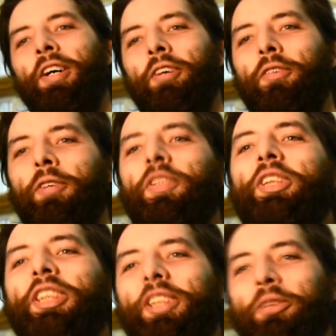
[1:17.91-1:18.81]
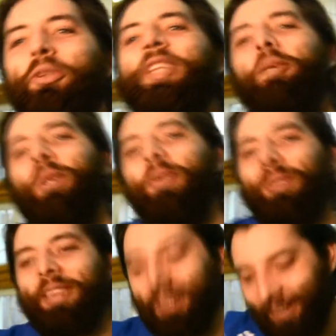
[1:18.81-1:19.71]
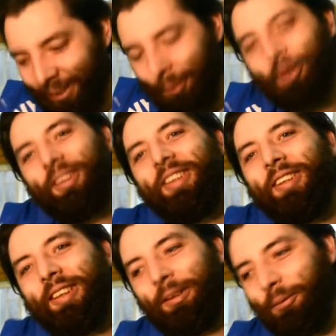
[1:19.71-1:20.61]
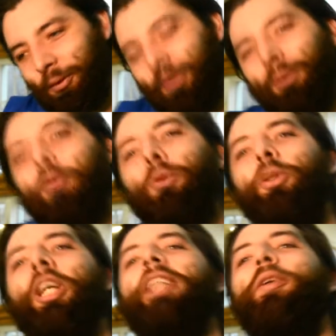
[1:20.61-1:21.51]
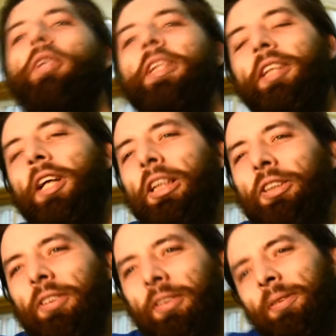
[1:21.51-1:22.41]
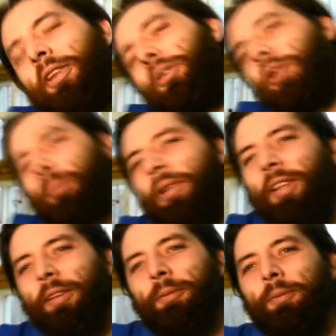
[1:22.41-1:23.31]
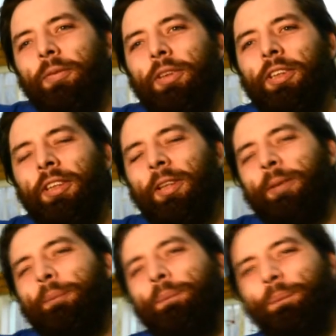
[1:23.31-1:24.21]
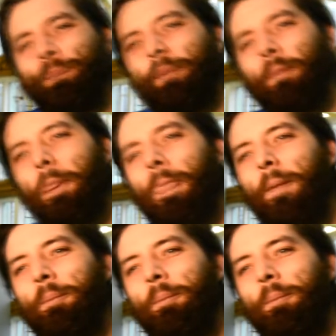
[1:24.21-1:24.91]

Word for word: вы вычесть оттуда самое лучшее и работать над этим, и улучшать только те качества, которые были сыграны. Главное, что вы